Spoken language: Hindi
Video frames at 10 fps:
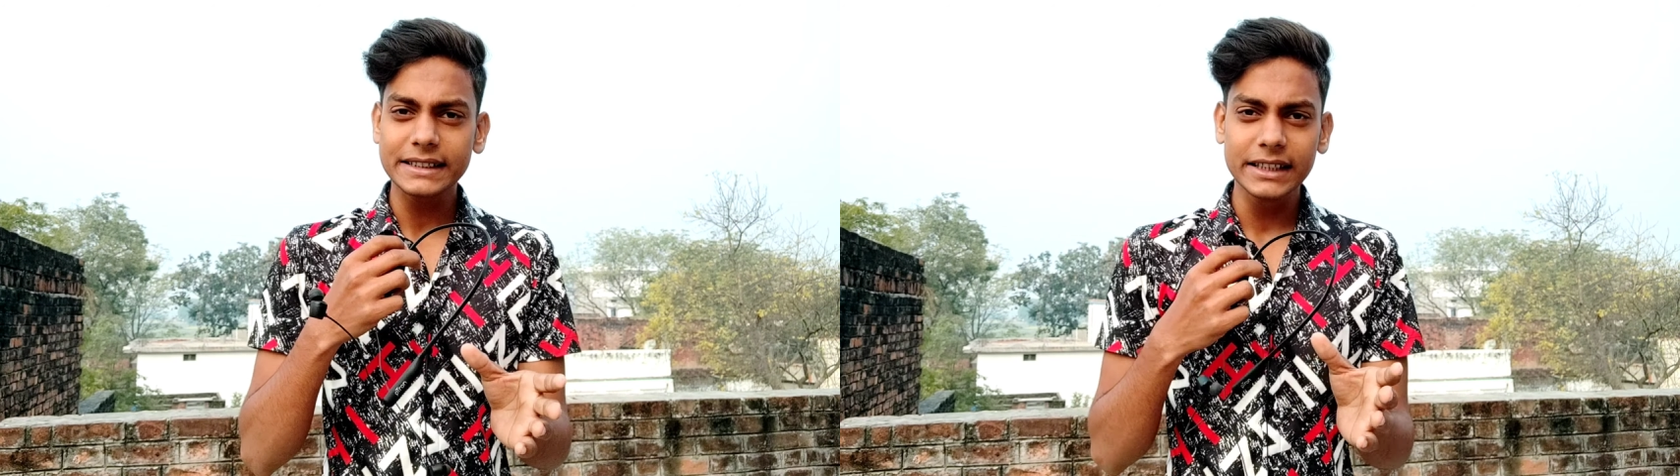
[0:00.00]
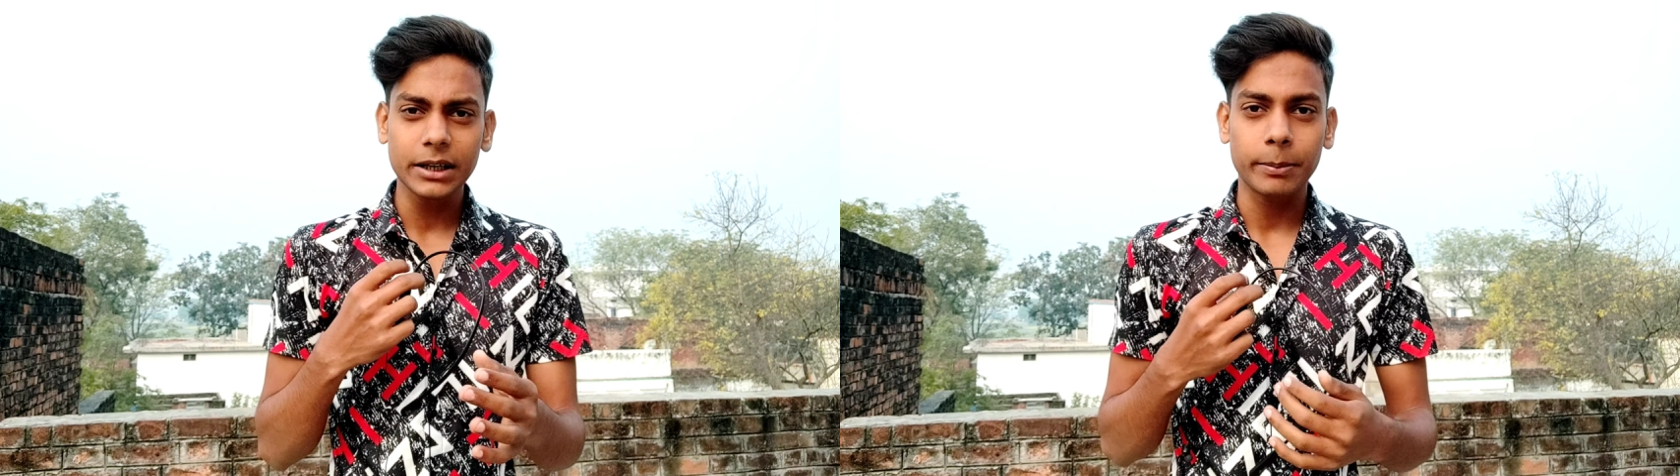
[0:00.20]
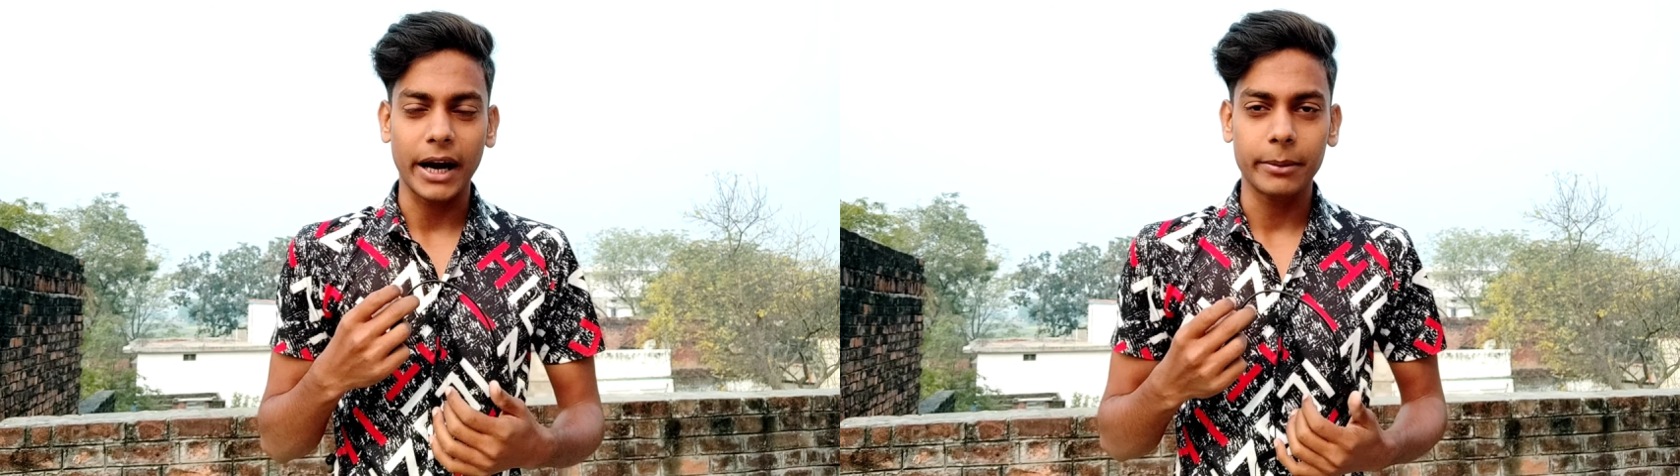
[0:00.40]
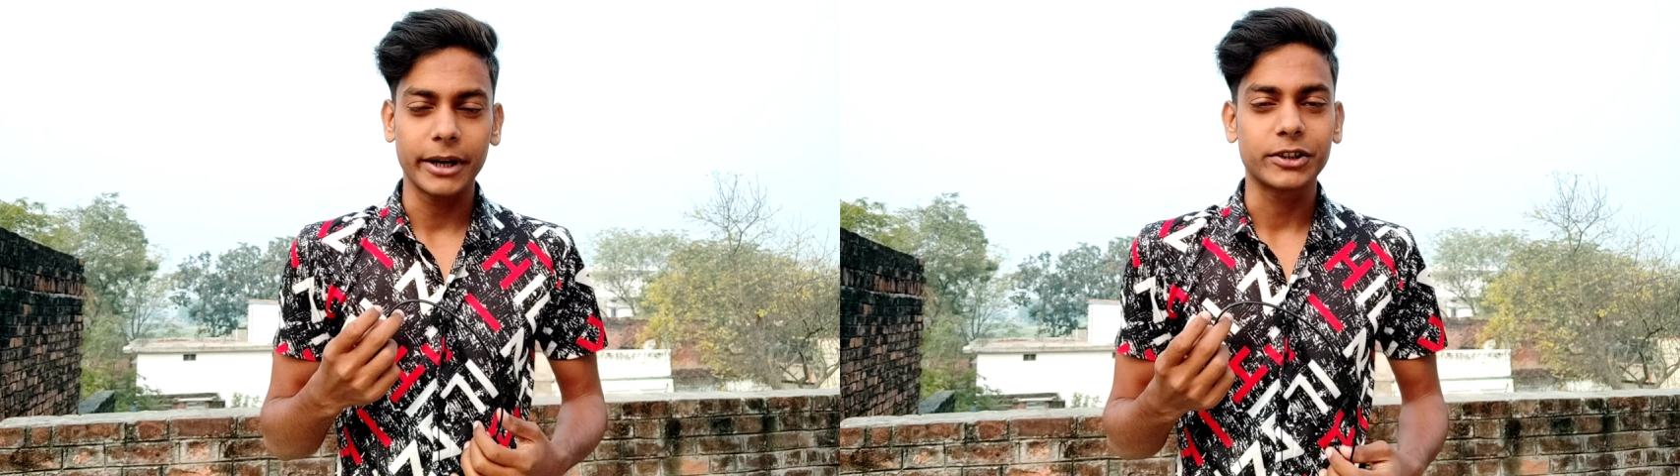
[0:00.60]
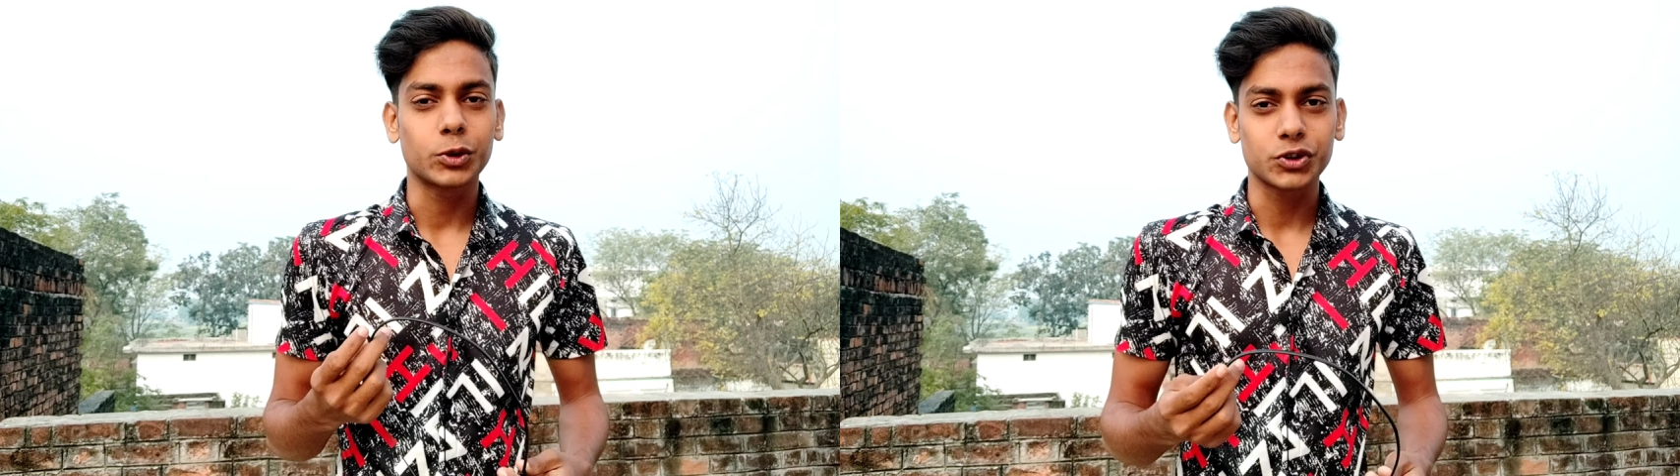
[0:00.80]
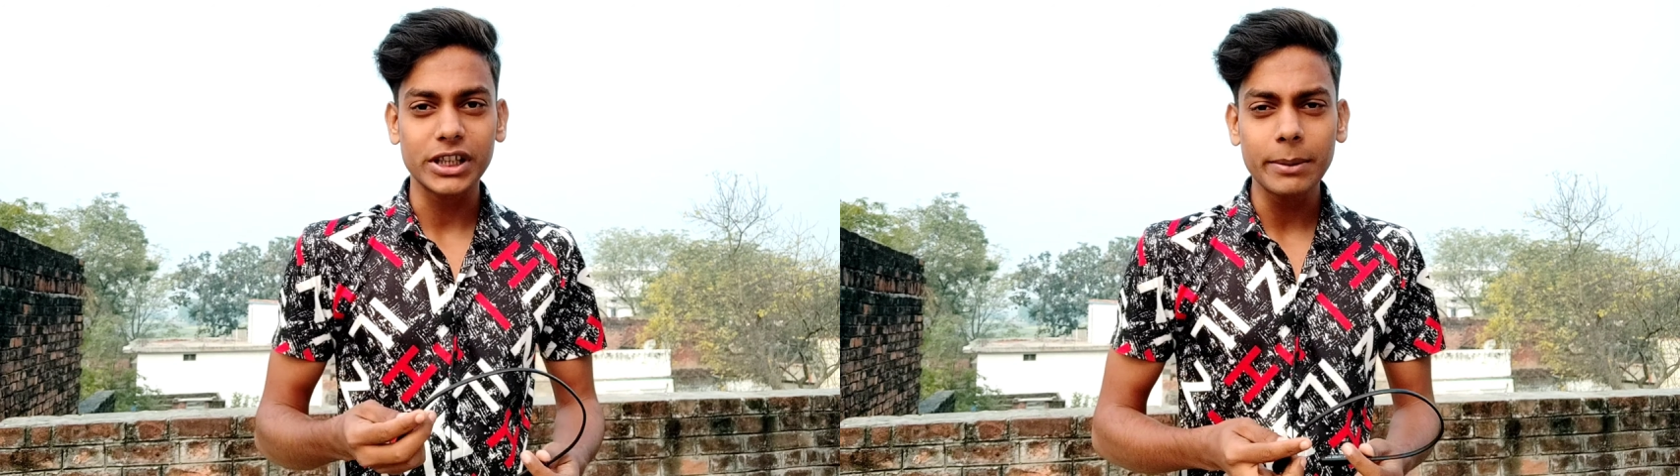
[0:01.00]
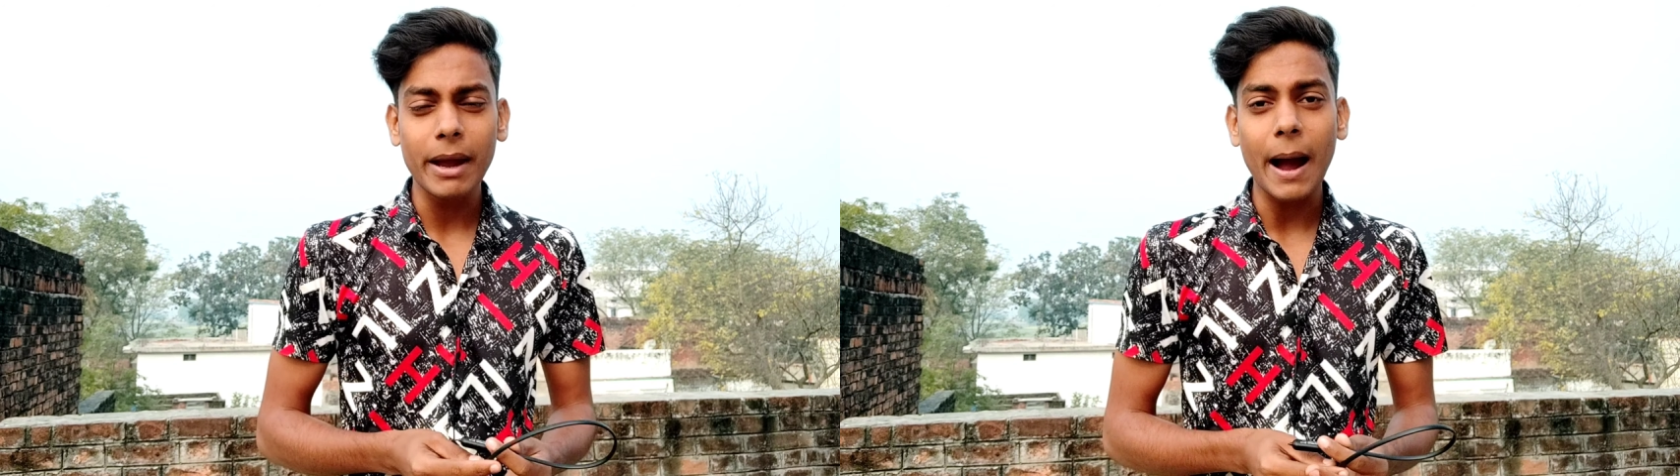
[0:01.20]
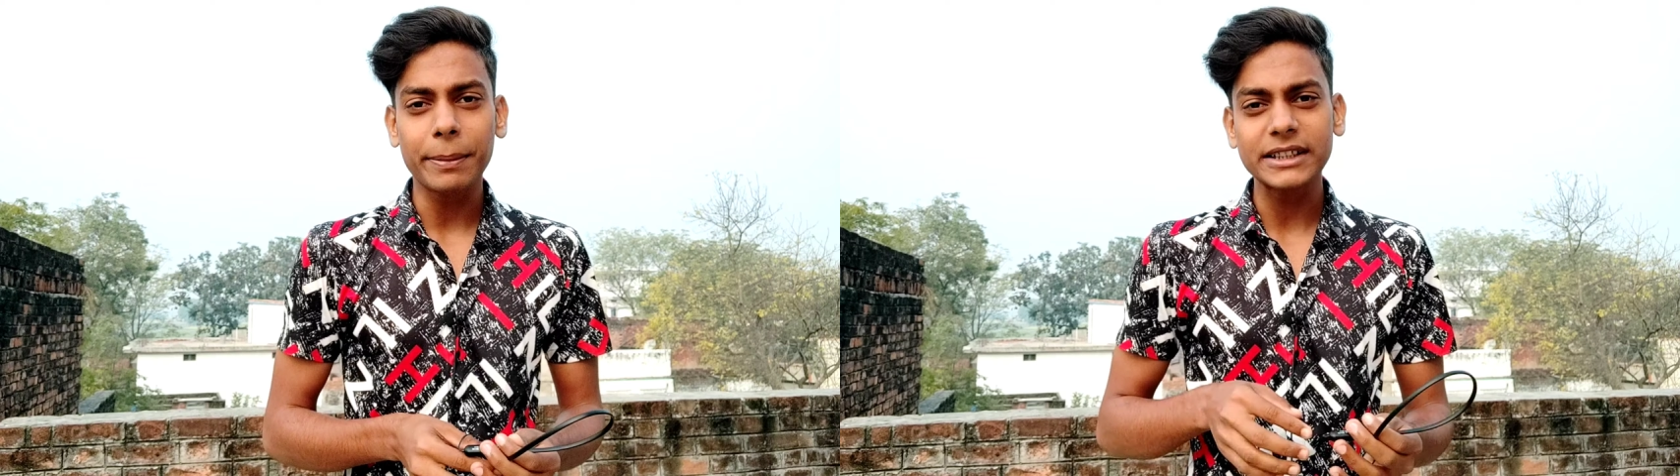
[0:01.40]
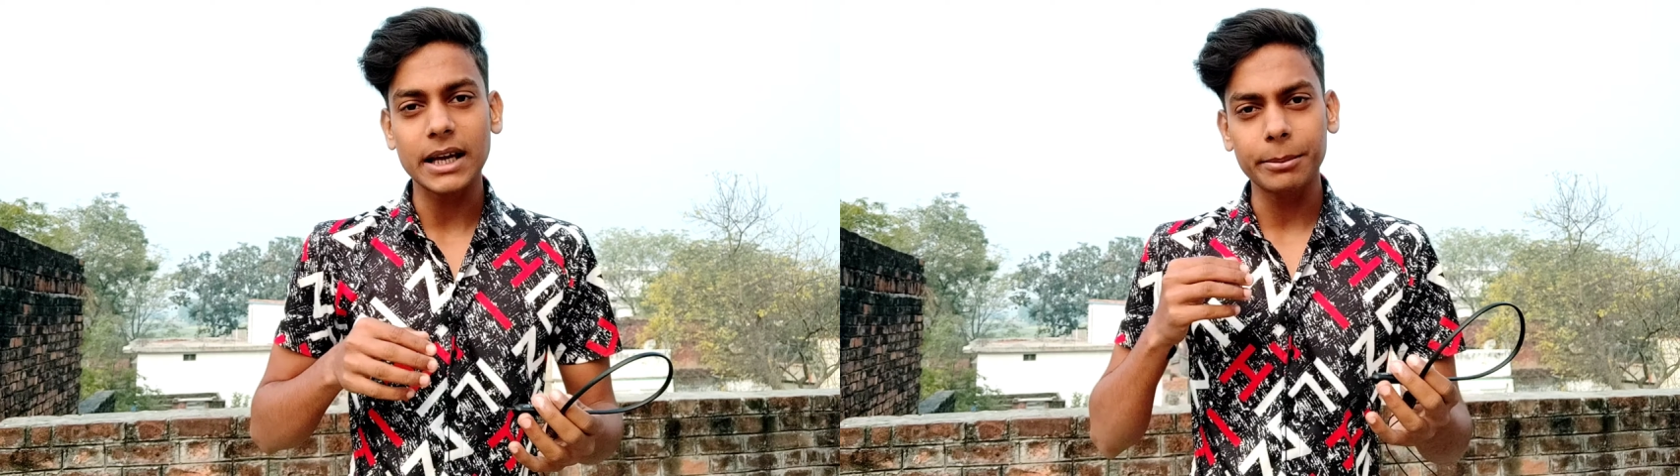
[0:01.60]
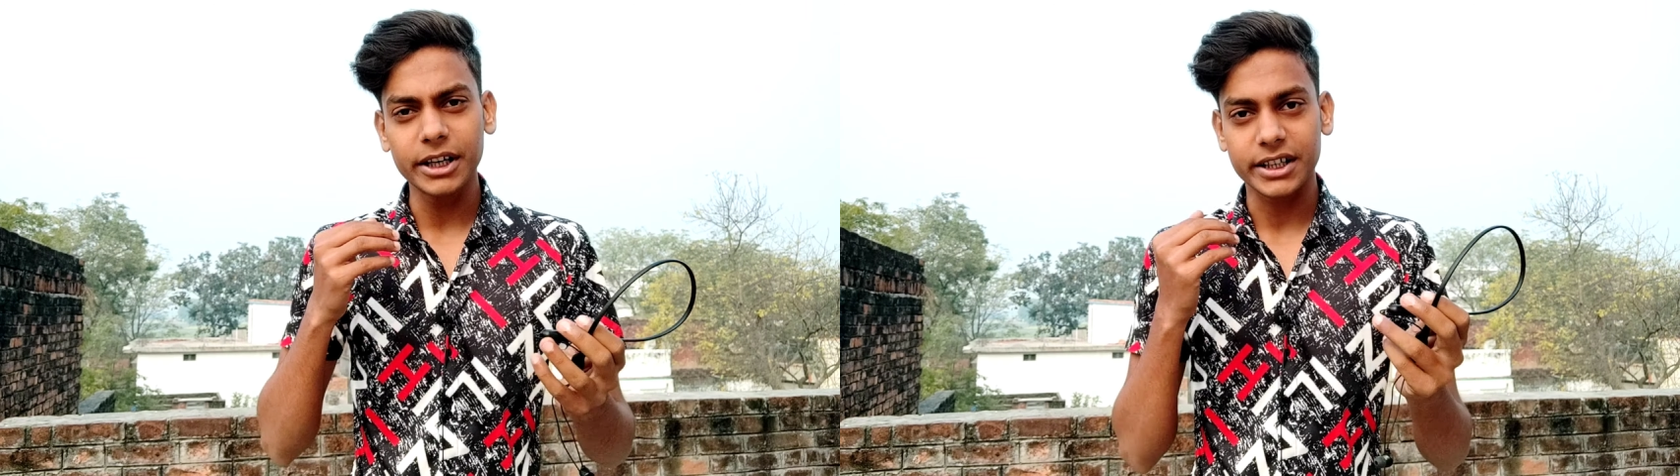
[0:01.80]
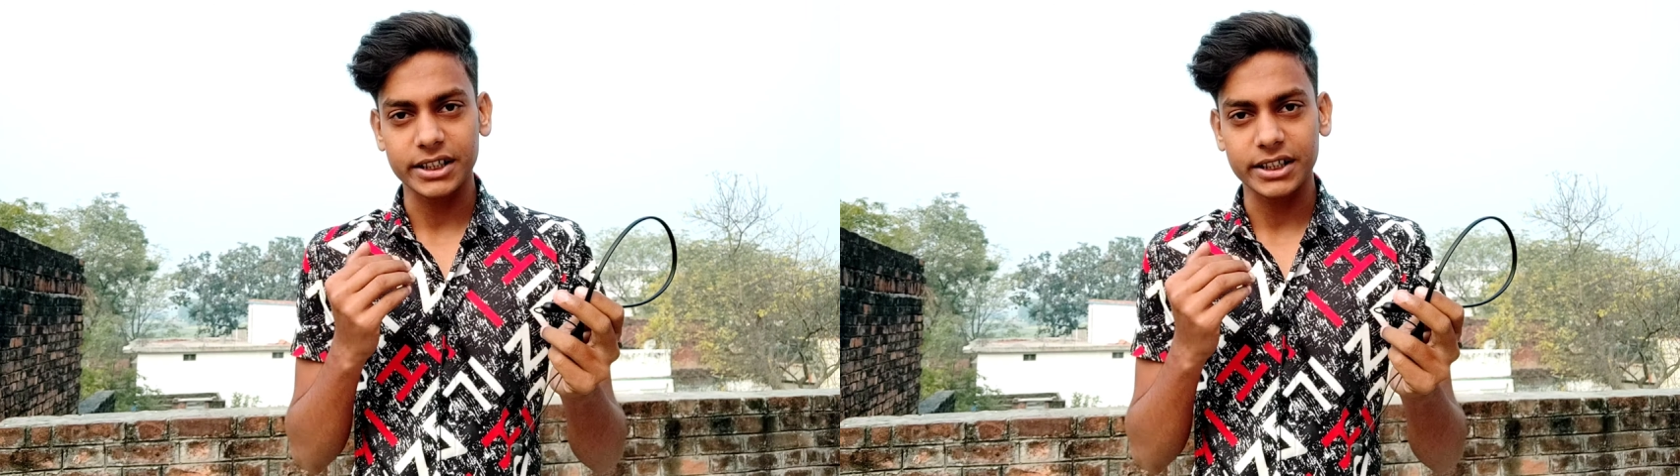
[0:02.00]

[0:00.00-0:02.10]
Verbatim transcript: स्निक बैंड में तो चलिए मैं आपके सामने